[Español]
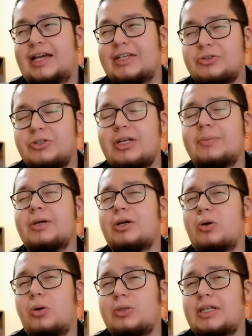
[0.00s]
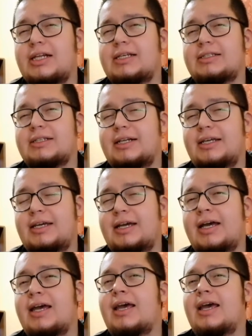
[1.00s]
Eso también lo
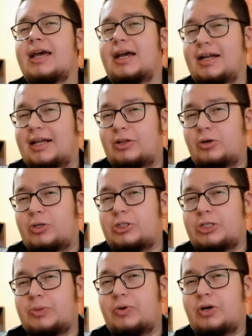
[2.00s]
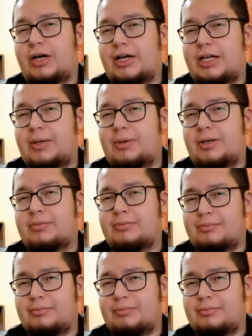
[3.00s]
utilizaría en La Noche Boca Arriba